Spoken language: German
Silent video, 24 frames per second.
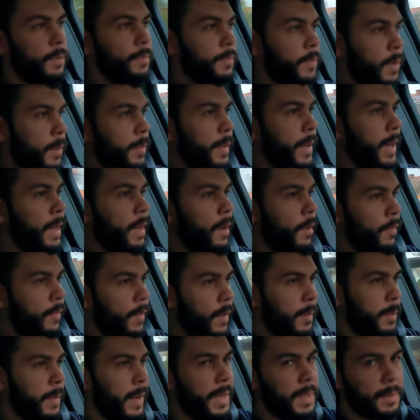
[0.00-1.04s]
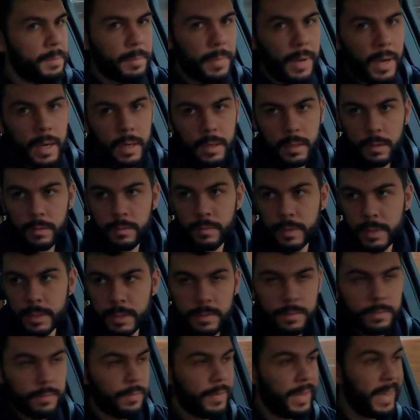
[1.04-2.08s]
dem Verbrenner vermeidbar
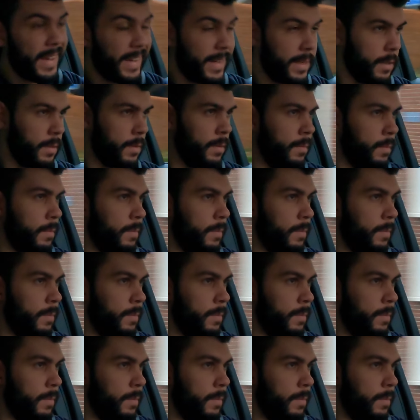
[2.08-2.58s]
gewesen wäre.